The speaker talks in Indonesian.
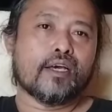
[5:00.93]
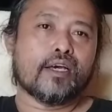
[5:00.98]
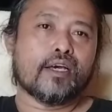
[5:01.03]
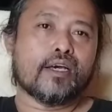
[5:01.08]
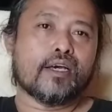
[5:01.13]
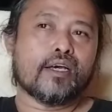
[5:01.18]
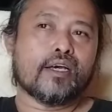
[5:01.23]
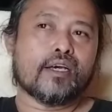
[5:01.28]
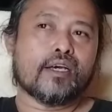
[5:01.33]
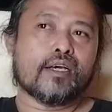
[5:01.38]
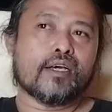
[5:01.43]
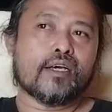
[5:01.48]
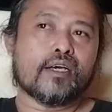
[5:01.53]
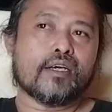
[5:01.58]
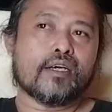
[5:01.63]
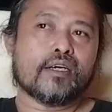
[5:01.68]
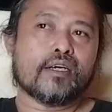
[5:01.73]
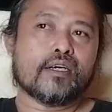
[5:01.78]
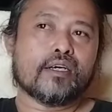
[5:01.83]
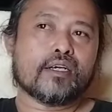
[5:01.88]

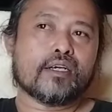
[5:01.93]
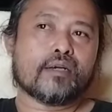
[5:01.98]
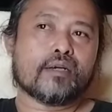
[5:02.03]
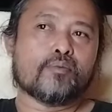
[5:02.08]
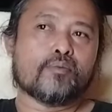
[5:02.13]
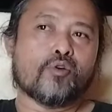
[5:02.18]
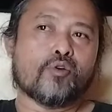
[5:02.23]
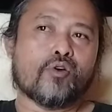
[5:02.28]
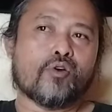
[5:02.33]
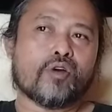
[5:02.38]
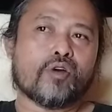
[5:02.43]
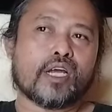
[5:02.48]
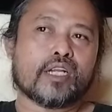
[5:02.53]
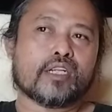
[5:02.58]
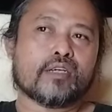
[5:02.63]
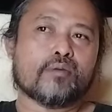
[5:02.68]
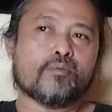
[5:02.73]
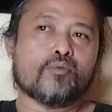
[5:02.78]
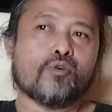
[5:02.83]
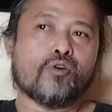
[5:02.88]
eh,
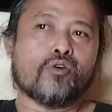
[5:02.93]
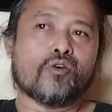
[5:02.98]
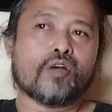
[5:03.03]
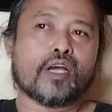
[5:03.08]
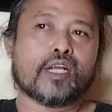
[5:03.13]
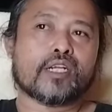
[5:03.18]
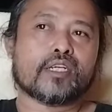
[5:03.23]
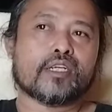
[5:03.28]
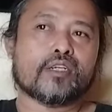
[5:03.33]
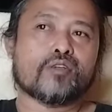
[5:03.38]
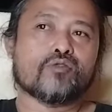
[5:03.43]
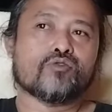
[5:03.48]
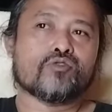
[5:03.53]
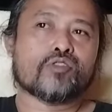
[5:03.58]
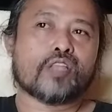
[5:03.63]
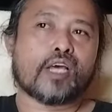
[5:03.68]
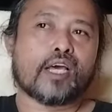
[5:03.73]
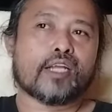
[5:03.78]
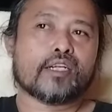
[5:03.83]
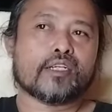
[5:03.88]
kebohongan-kebohongan,
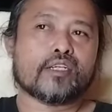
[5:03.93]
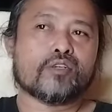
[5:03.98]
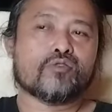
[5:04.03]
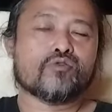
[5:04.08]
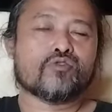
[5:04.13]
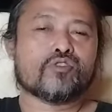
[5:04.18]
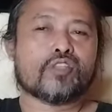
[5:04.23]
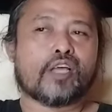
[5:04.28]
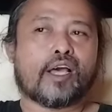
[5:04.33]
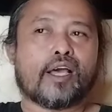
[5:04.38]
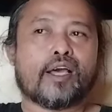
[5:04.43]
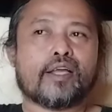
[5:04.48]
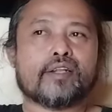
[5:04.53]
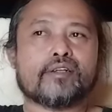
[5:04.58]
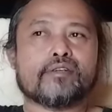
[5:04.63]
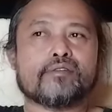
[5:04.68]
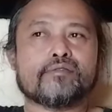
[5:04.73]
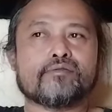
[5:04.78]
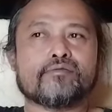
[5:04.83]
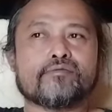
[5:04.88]

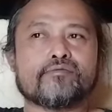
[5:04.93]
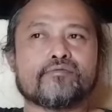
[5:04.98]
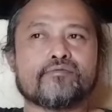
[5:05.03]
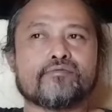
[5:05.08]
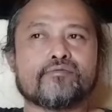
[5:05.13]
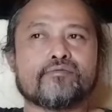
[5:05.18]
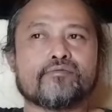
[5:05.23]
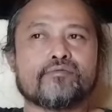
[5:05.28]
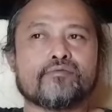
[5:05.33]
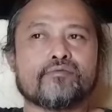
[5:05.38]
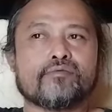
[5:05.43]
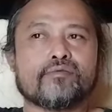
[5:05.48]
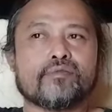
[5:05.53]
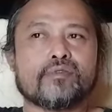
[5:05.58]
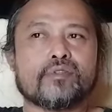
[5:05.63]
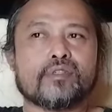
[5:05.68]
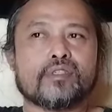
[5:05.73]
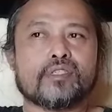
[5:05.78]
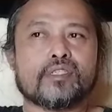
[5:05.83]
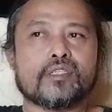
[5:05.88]
kedustaan-kedustaan
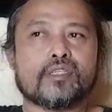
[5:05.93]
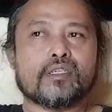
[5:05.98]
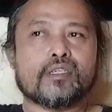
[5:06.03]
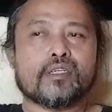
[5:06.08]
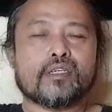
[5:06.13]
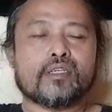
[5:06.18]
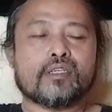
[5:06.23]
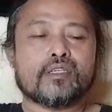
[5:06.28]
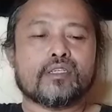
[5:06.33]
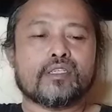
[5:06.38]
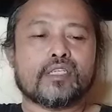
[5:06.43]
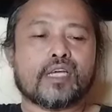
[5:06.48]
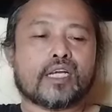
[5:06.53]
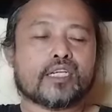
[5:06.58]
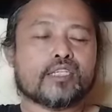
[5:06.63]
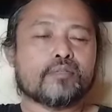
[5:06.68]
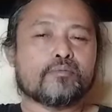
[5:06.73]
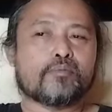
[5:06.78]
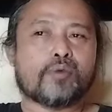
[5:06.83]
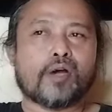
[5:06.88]
ya,
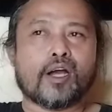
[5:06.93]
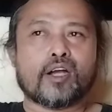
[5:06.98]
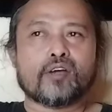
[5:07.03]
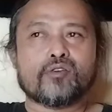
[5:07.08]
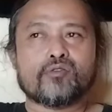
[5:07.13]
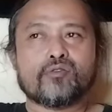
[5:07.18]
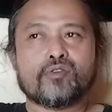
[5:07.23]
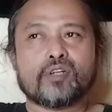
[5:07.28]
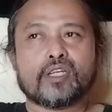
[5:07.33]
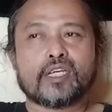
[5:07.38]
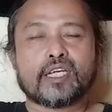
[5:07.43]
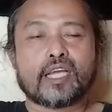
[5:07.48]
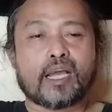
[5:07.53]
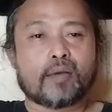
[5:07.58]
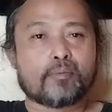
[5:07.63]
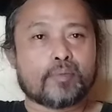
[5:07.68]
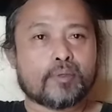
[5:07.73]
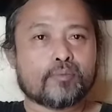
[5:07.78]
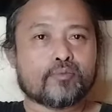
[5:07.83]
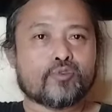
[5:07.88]
yang dibangun oleh
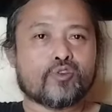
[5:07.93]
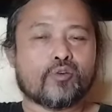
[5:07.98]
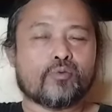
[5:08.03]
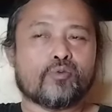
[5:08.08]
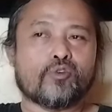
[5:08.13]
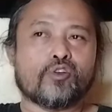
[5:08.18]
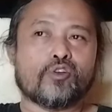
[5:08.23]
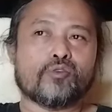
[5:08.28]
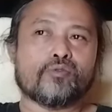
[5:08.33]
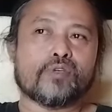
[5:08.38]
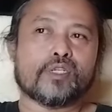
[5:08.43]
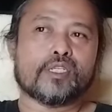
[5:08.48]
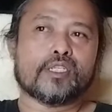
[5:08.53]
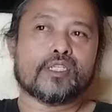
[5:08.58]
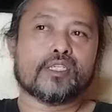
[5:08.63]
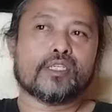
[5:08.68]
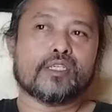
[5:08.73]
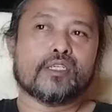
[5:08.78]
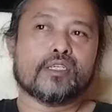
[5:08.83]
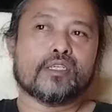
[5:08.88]
kabut
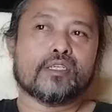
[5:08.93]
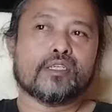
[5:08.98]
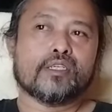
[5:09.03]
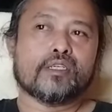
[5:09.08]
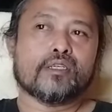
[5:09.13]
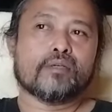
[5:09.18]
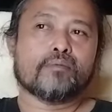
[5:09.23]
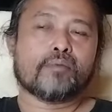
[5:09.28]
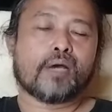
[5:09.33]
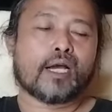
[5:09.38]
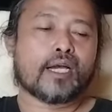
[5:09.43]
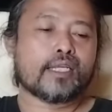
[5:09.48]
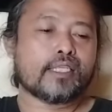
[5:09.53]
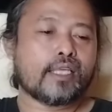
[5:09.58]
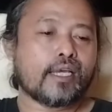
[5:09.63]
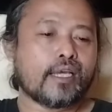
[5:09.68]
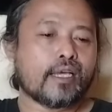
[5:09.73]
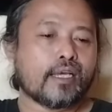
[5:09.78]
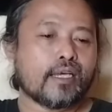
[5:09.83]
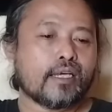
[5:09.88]
Dobolowi ini.
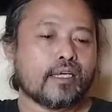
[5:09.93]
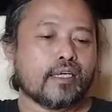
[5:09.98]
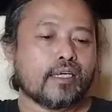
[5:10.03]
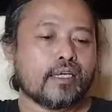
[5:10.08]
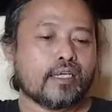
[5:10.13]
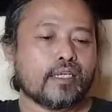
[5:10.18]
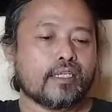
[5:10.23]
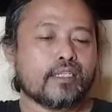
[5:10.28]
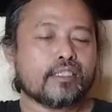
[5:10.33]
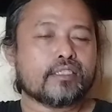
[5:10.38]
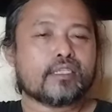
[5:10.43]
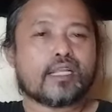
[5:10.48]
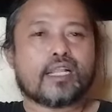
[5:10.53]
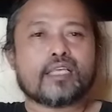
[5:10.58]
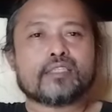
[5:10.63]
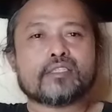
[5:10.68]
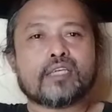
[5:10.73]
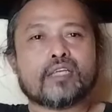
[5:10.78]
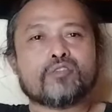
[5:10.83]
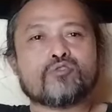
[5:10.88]
Makanya ini
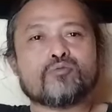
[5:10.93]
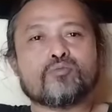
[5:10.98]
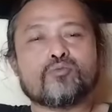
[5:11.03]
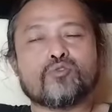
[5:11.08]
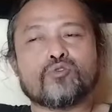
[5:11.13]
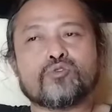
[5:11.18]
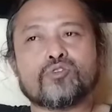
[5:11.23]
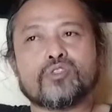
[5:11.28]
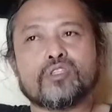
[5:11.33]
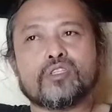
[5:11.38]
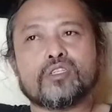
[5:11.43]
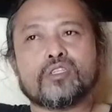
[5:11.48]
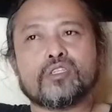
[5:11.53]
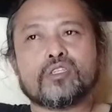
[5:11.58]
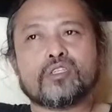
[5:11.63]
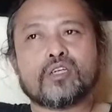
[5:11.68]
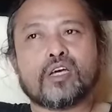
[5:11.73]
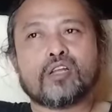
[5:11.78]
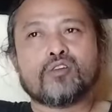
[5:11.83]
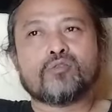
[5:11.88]
salah satu bukti
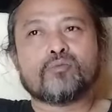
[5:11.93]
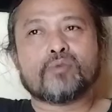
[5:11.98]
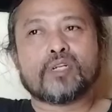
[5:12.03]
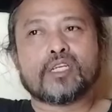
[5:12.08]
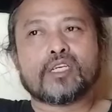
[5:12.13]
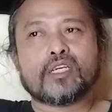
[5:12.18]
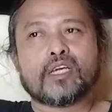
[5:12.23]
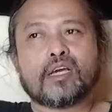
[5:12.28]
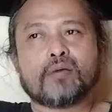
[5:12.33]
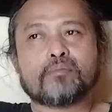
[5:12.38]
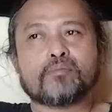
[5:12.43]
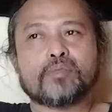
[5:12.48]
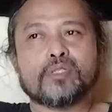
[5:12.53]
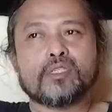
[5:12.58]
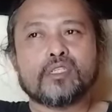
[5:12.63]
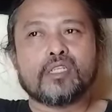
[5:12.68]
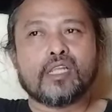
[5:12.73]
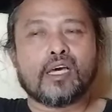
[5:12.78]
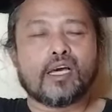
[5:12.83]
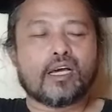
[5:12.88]
kalau mereka
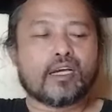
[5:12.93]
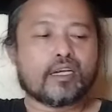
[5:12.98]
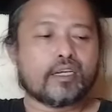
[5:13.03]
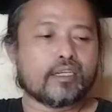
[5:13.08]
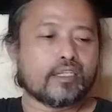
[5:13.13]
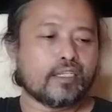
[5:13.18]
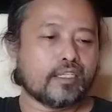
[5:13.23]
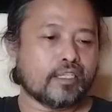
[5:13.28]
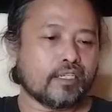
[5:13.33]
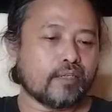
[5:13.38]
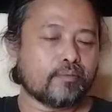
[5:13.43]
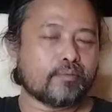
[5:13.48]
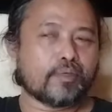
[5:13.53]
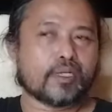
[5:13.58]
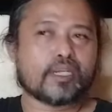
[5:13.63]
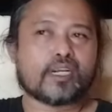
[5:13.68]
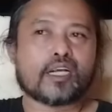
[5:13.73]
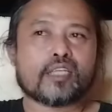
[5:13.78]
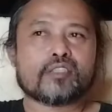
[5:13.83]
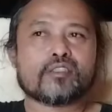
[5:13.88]
bilang ini
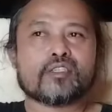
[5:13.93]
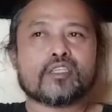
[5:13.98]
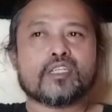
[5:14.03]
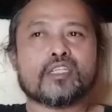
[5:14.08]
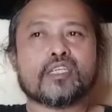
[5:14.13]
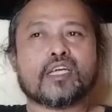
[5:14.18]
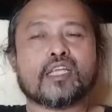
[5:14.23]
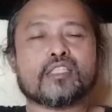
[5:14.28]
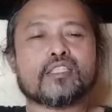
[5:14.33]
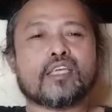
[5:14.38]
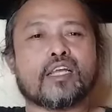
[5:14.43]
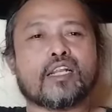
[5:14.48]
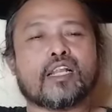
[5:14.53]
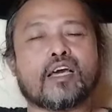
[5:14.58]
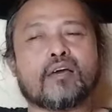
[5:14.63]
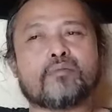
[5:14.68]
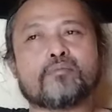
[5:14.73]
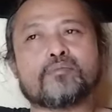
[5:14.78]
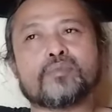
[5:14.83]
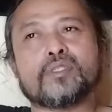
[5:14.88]
bekas keringatnya
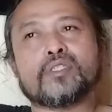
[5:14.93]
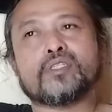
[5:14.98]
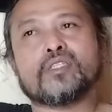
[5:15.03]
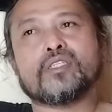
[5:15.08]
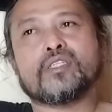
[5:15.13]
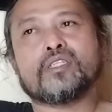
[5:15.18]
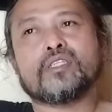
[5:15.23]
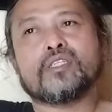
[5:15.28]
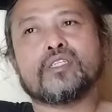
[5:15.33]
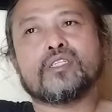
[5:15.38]
Nabi